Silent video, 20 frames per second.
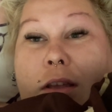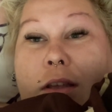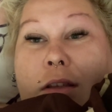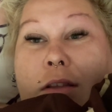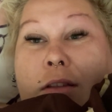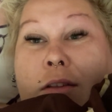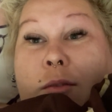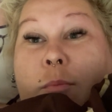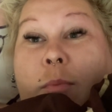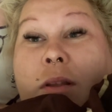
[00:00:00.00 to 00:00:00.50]

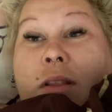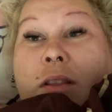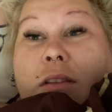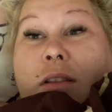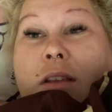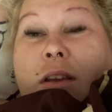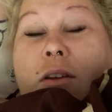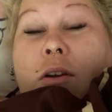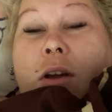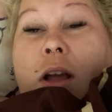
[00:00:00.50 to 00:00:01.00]

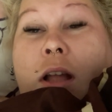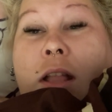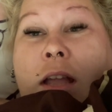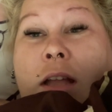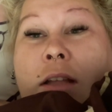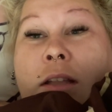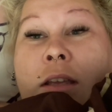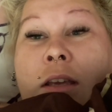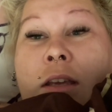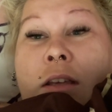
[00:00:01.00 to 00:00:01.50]
zbędnego
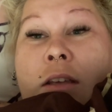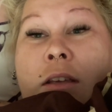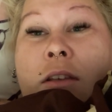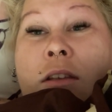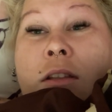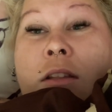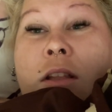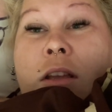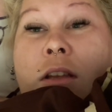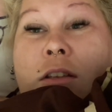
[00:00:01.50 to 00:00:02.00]
gadania,
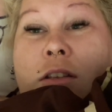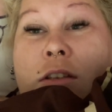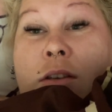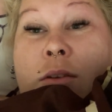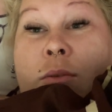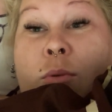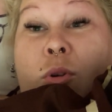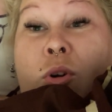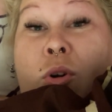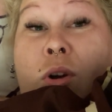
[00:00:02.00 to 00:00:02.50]
idę
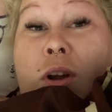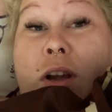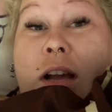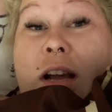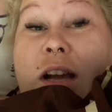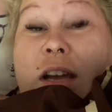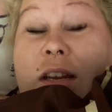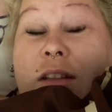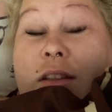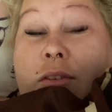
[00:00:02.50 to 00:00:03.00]
się
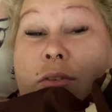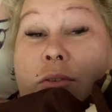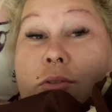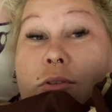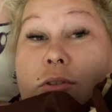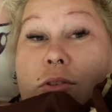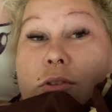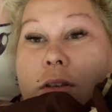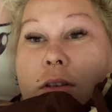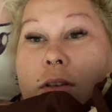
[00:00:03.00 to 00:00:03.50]

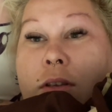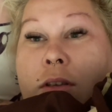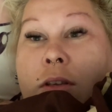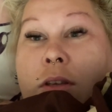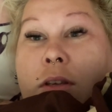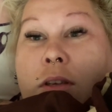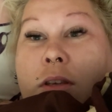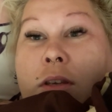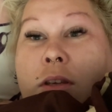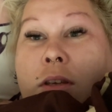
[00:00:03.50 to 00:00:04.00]
ogarnąć
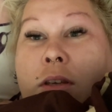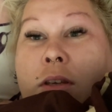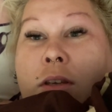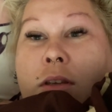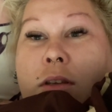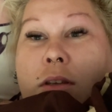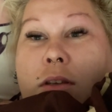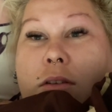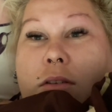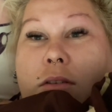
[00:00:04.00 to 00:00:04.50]

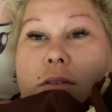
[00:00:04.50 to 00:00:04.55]
i